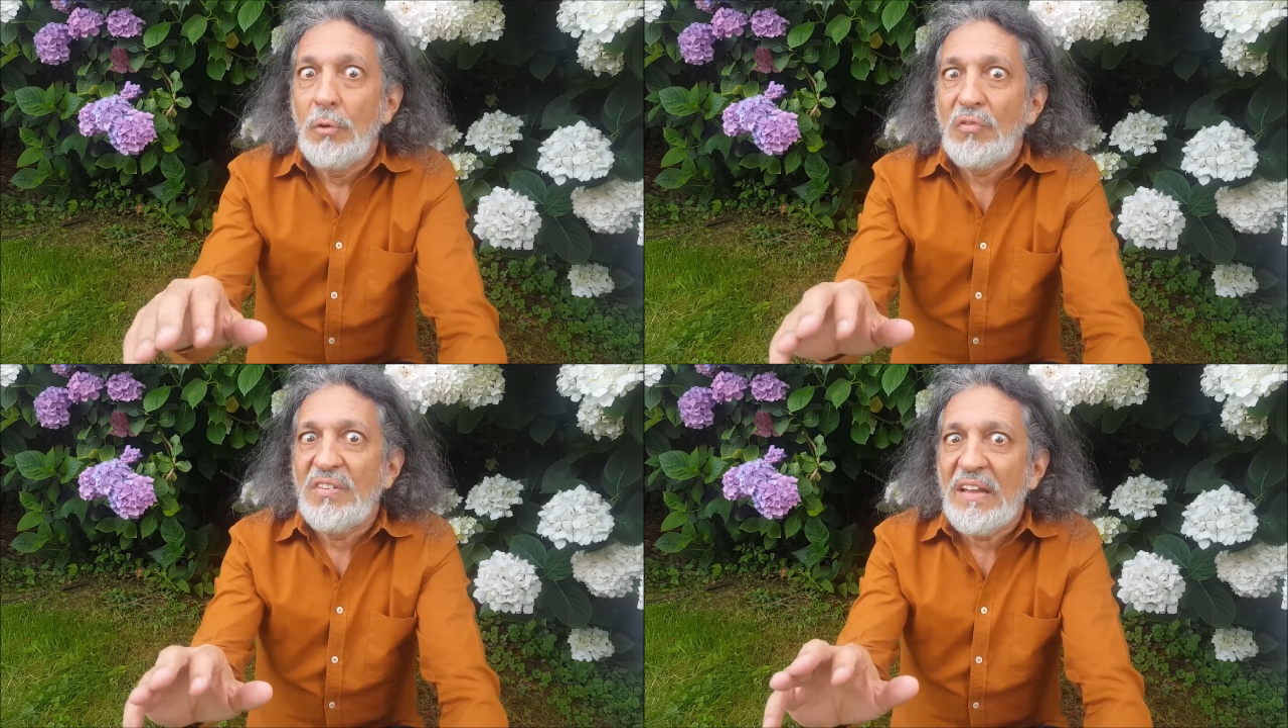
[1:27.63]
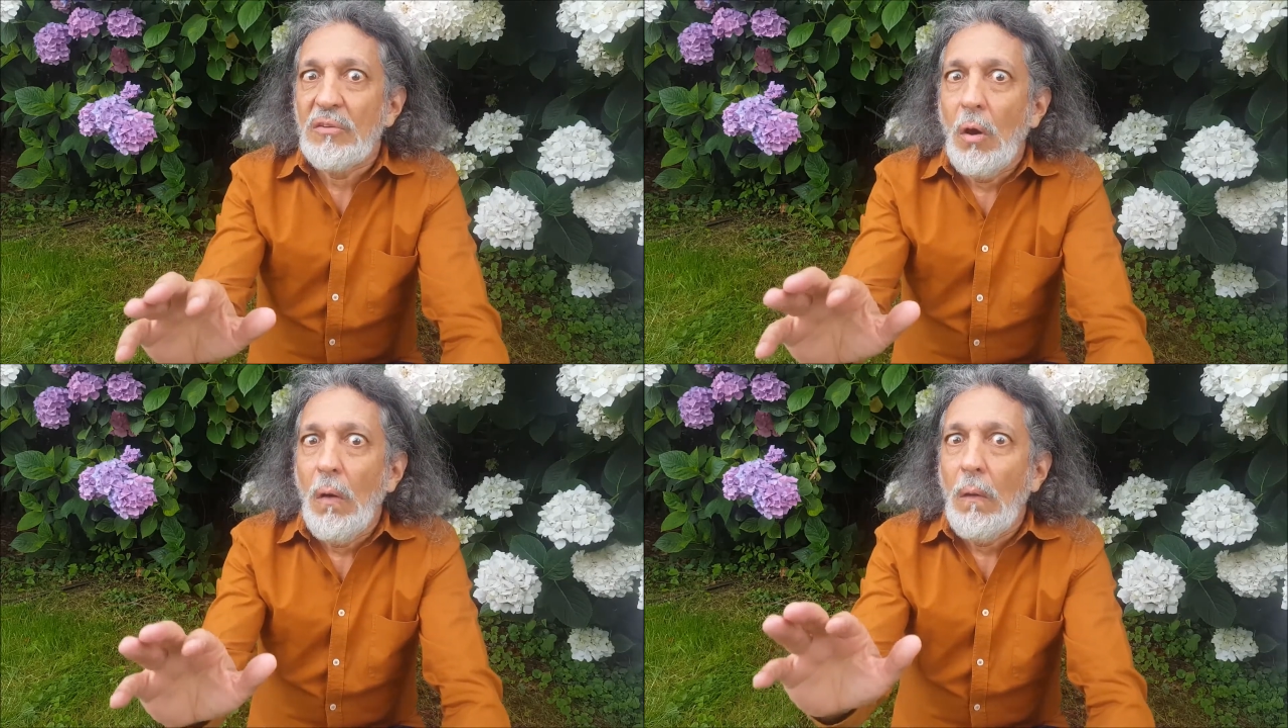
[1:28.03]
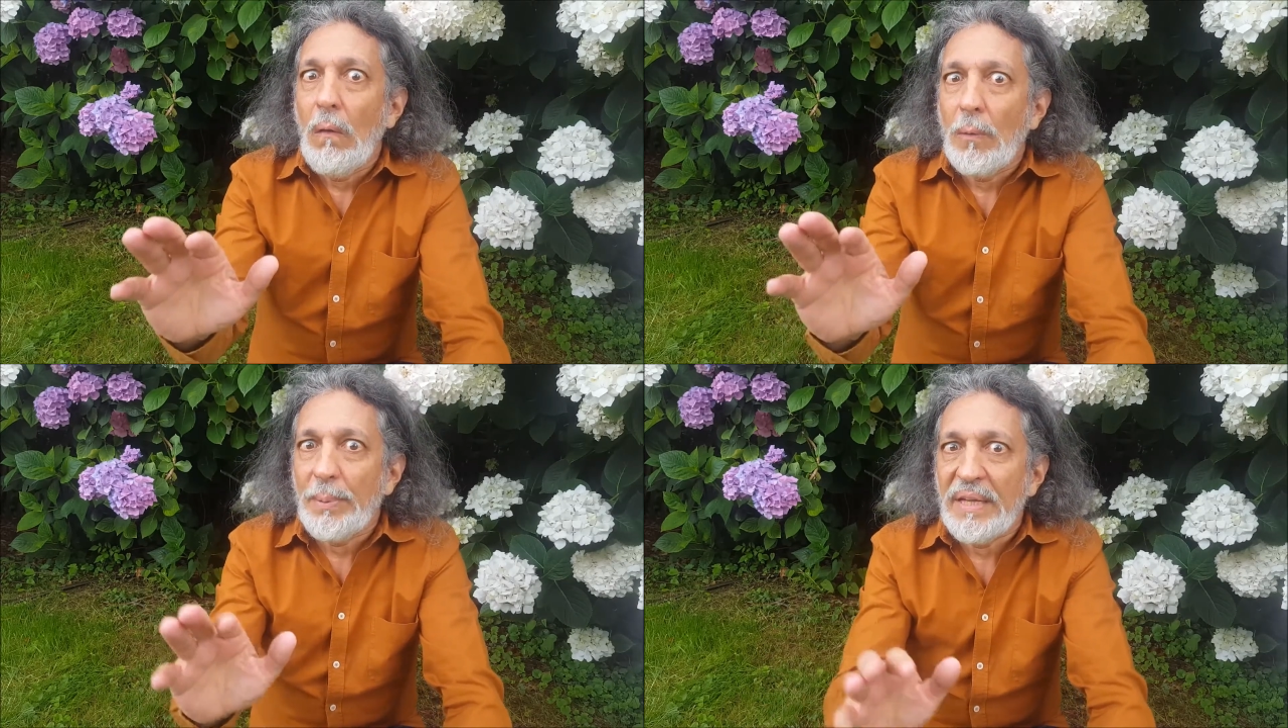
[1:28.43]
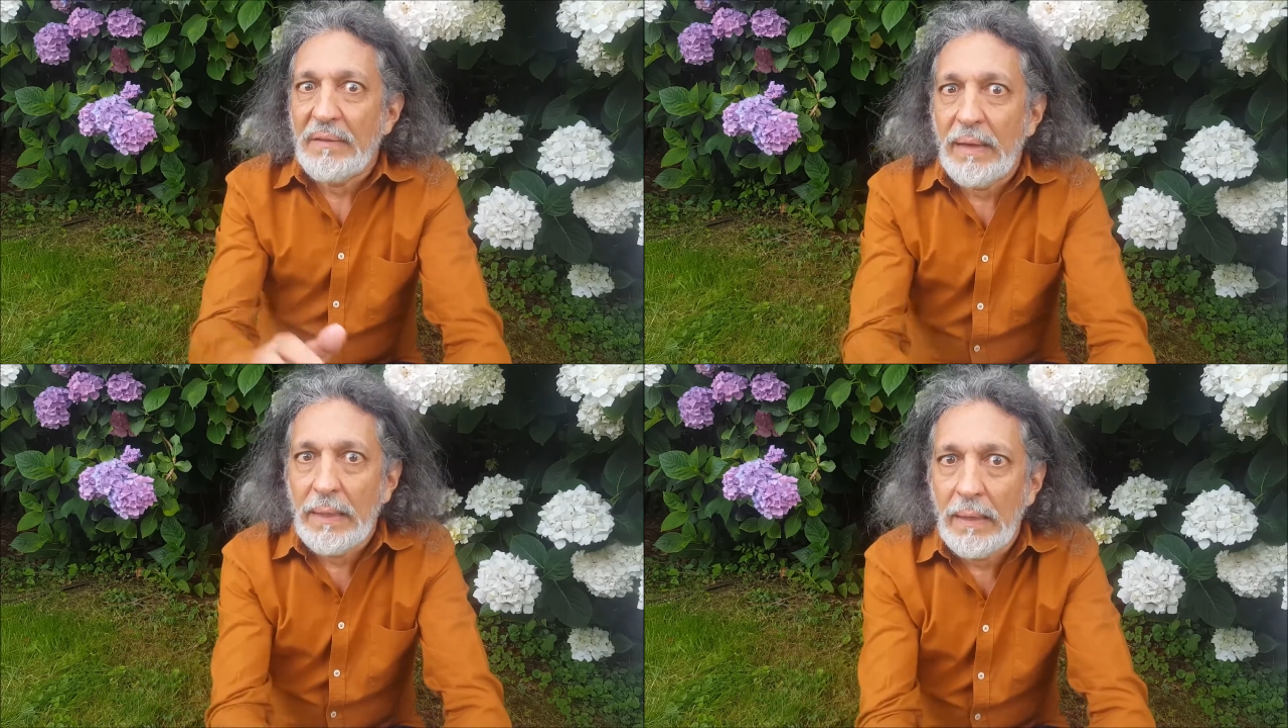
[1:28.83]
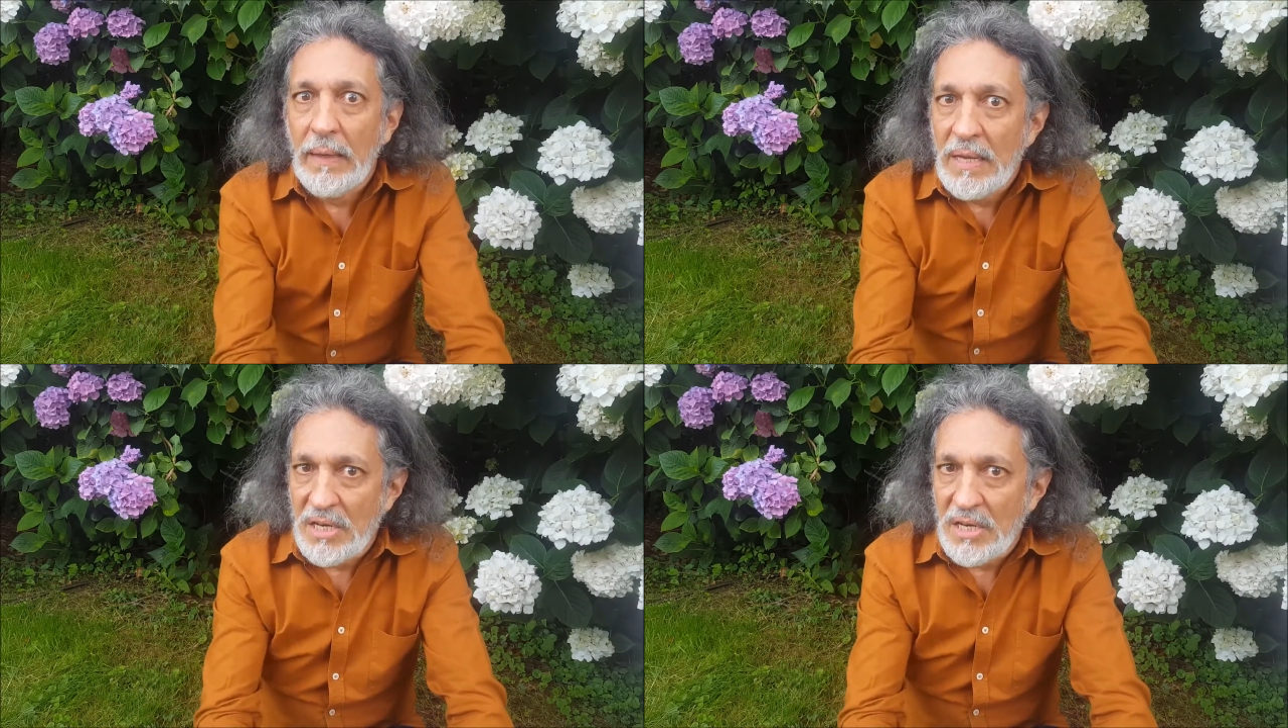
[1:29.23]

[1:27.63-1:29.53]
de Satan, reprit-elle,